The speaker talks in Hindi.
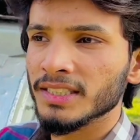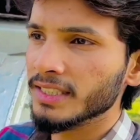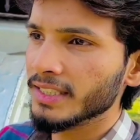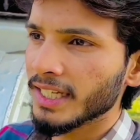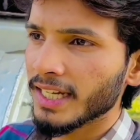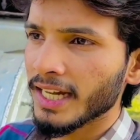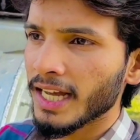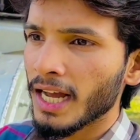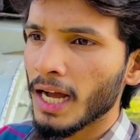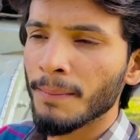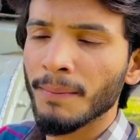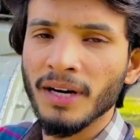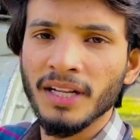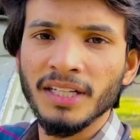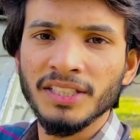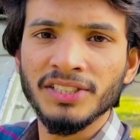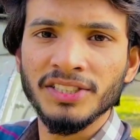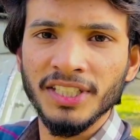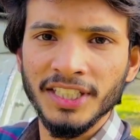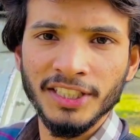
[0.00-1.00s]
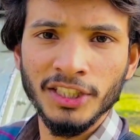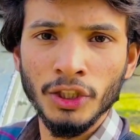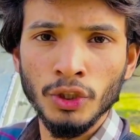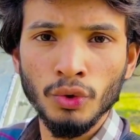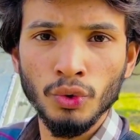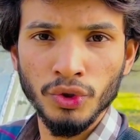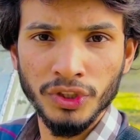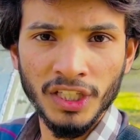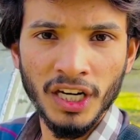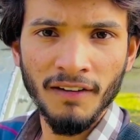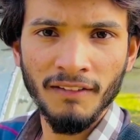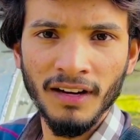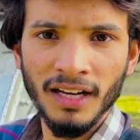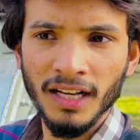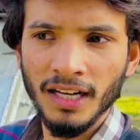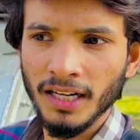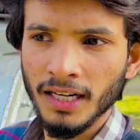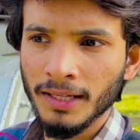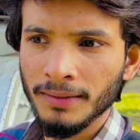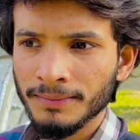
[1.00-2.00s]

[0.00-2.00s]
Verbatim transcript: ये है हमारा स्टेशन गुजरा वाला का